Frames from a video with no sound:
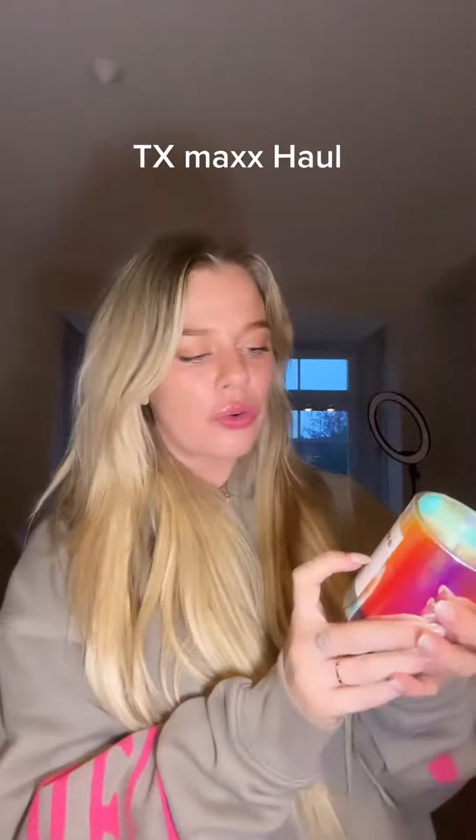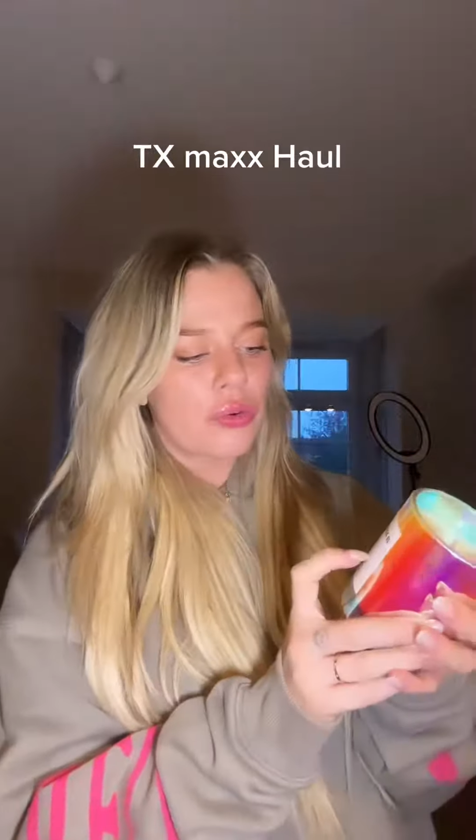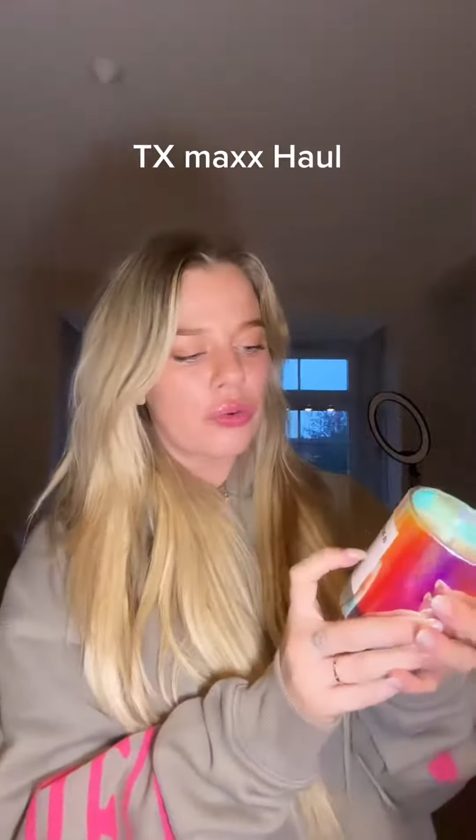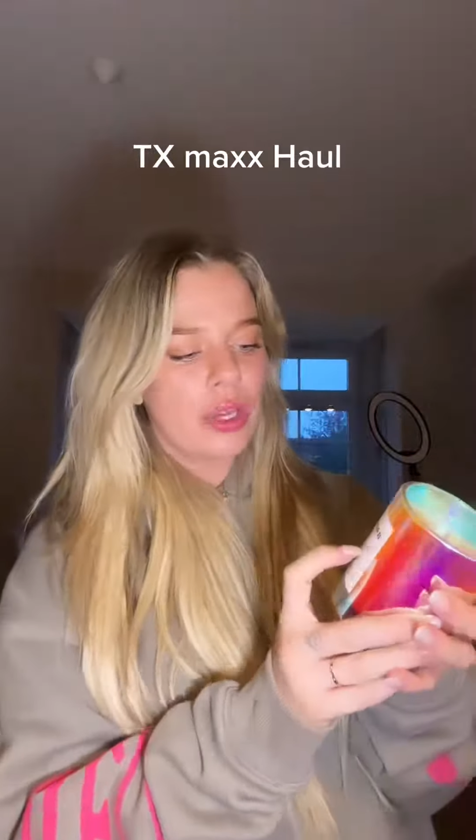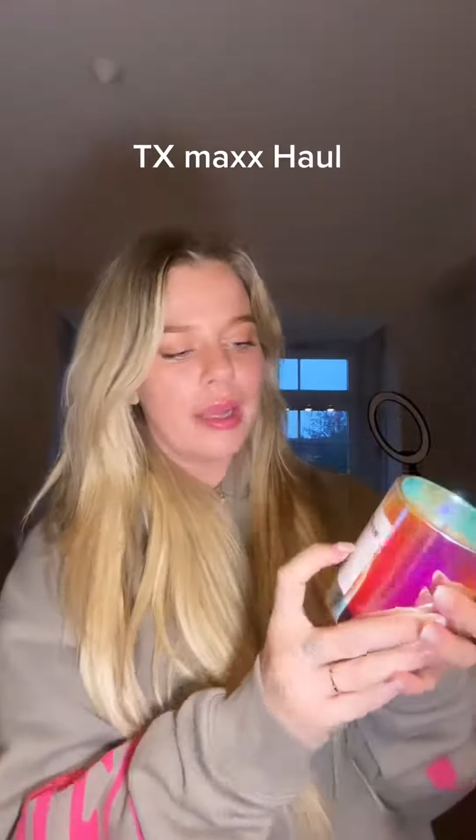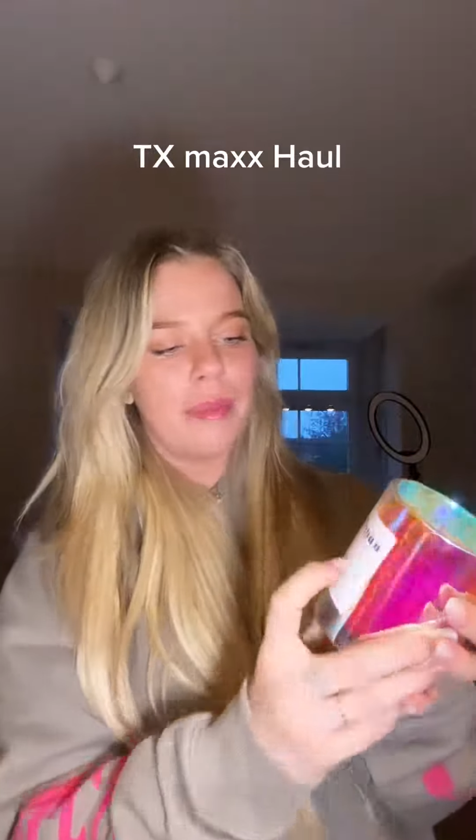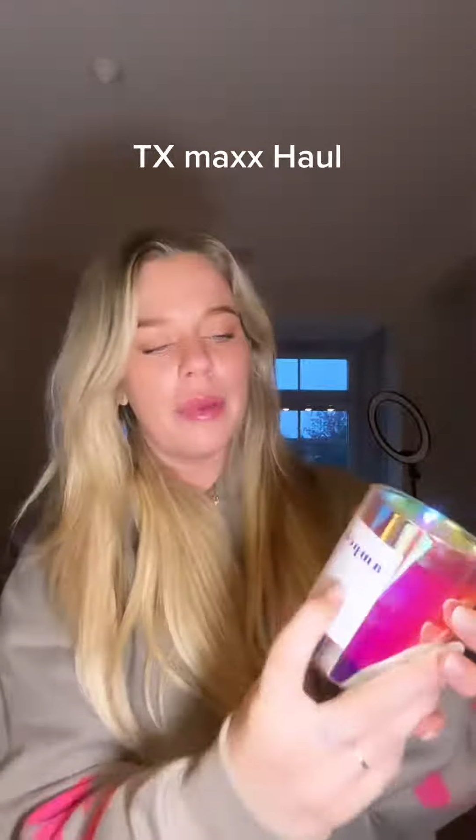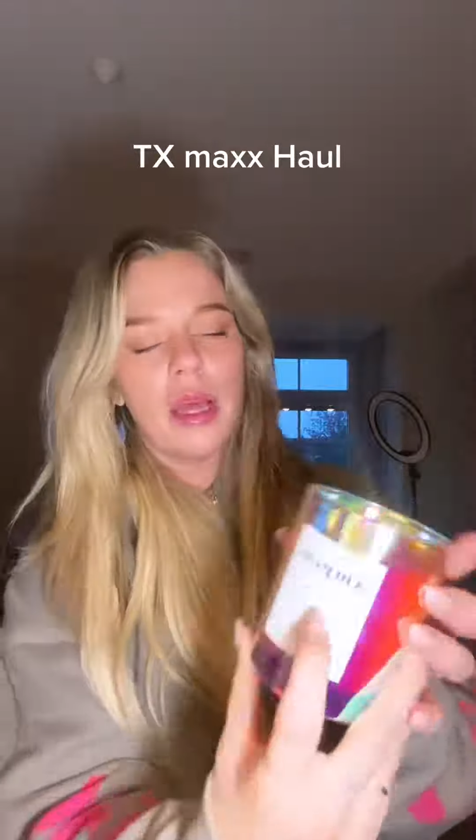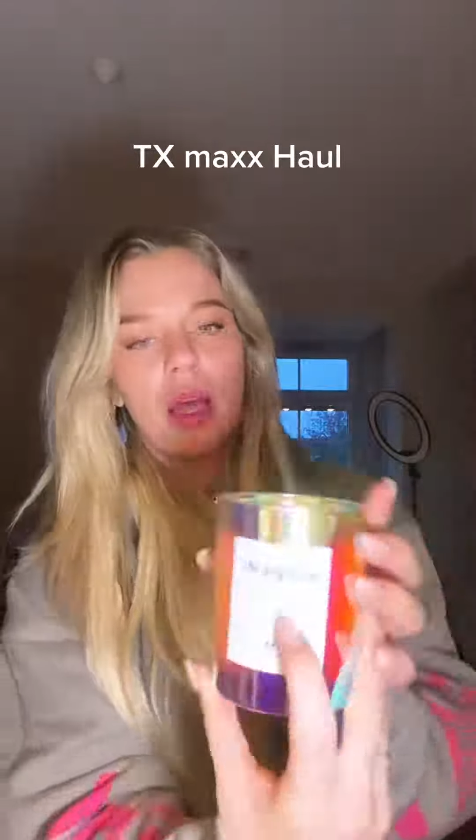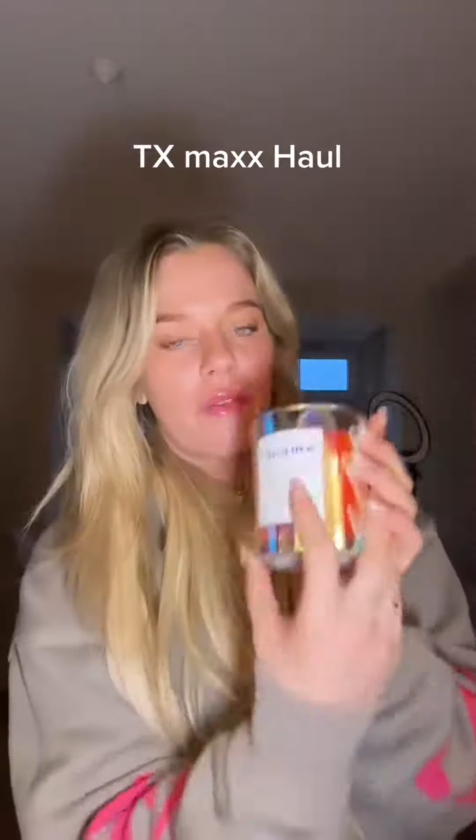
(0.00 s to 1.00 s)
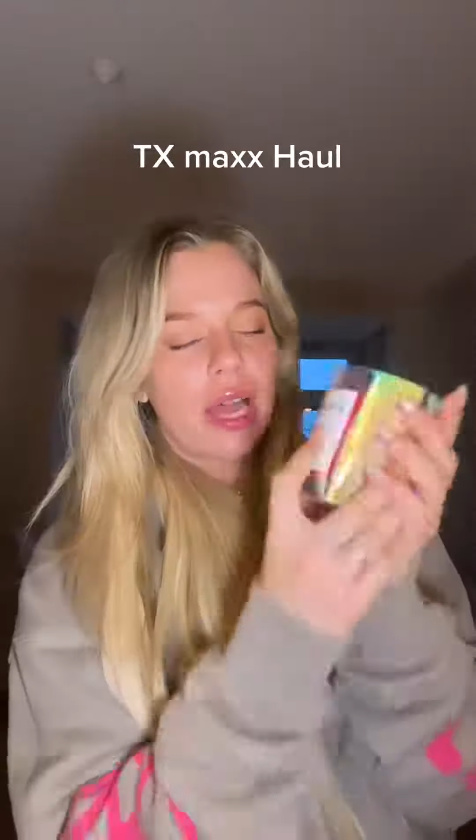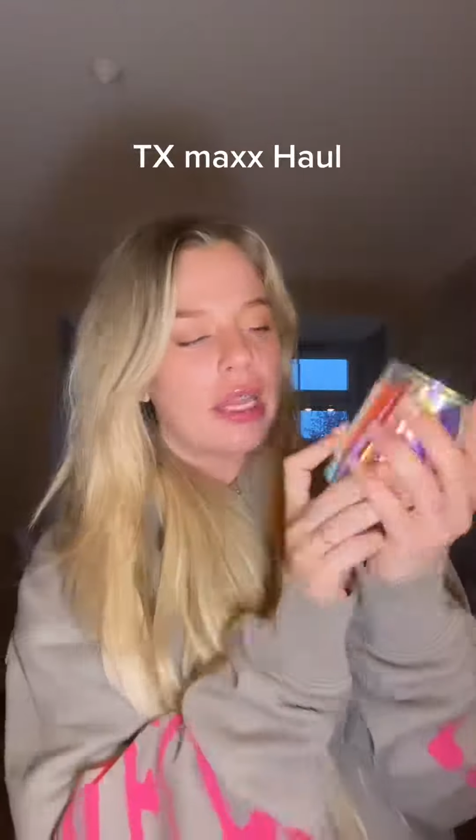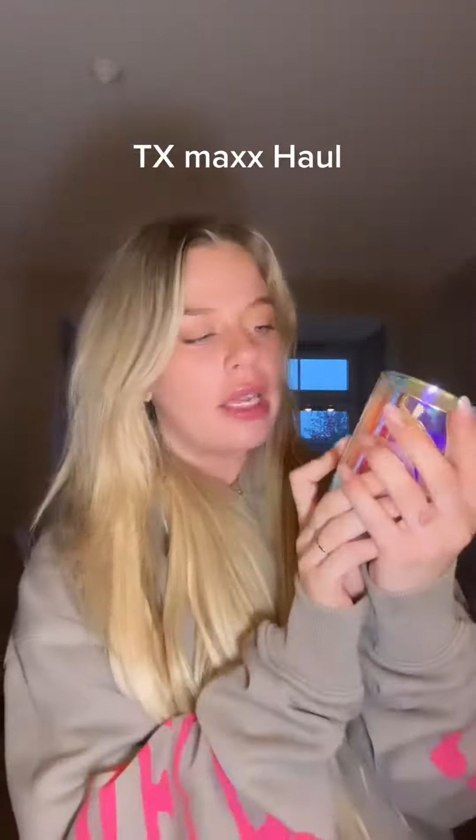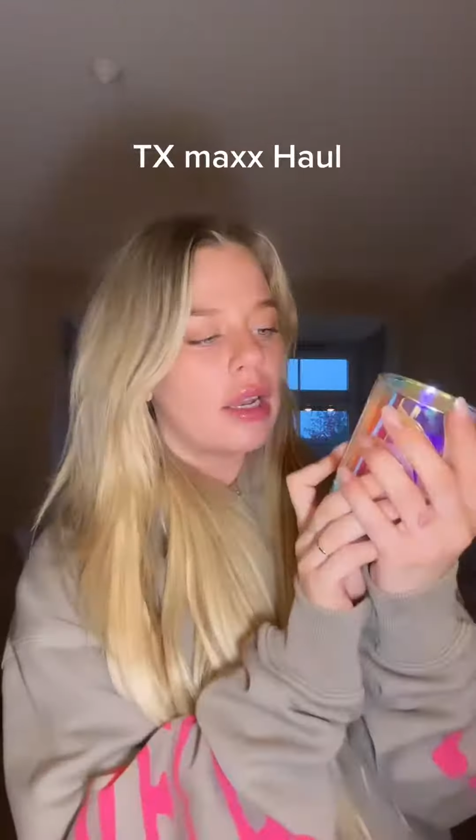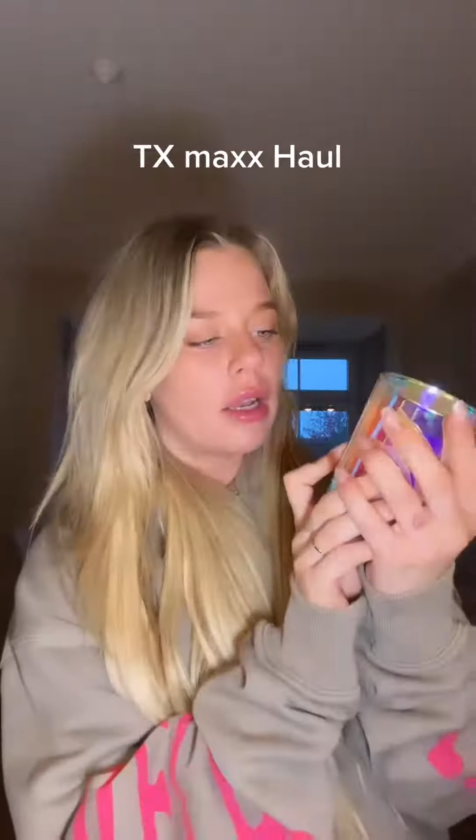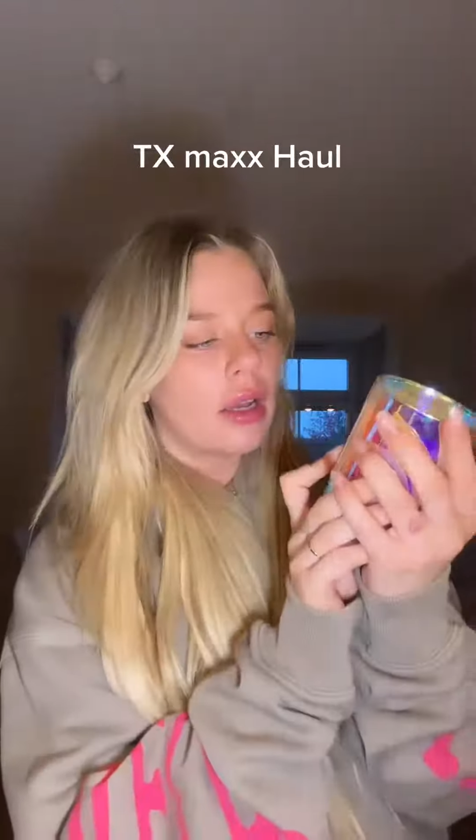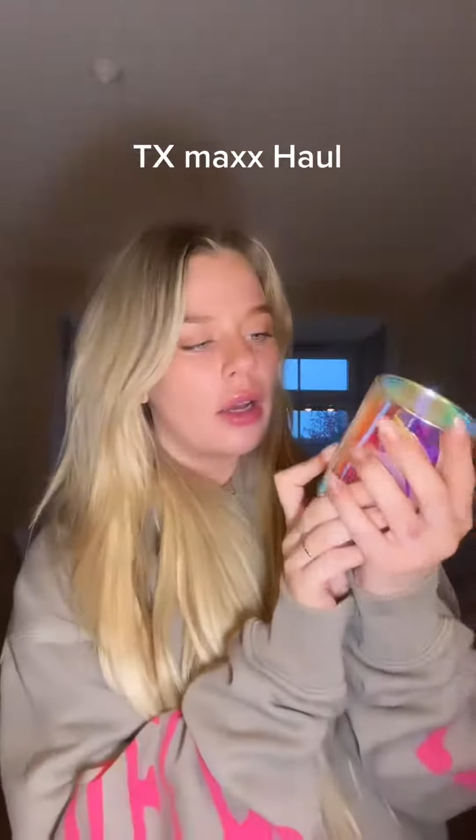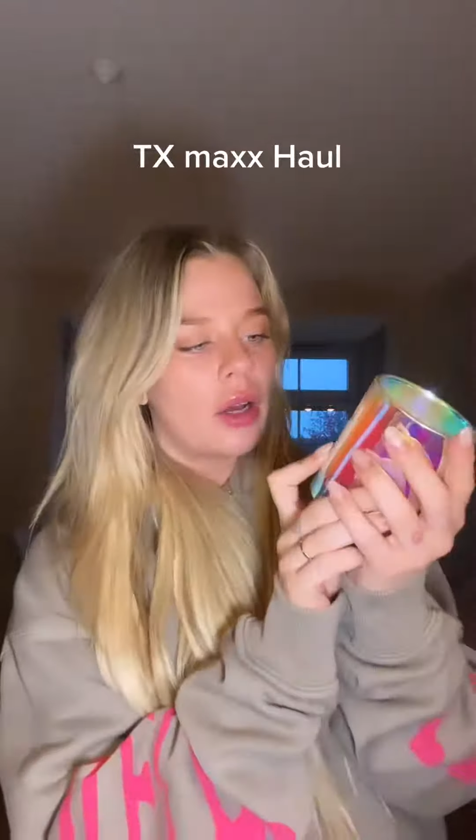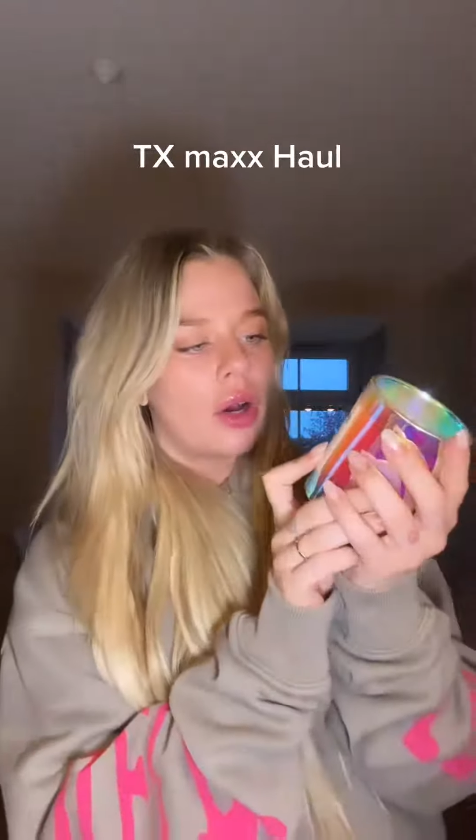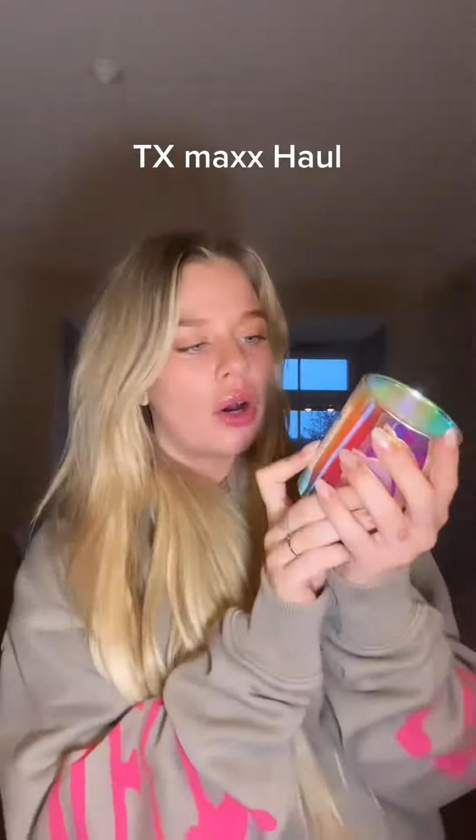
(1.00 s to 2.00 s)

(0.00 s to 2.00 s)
Cream, Vanille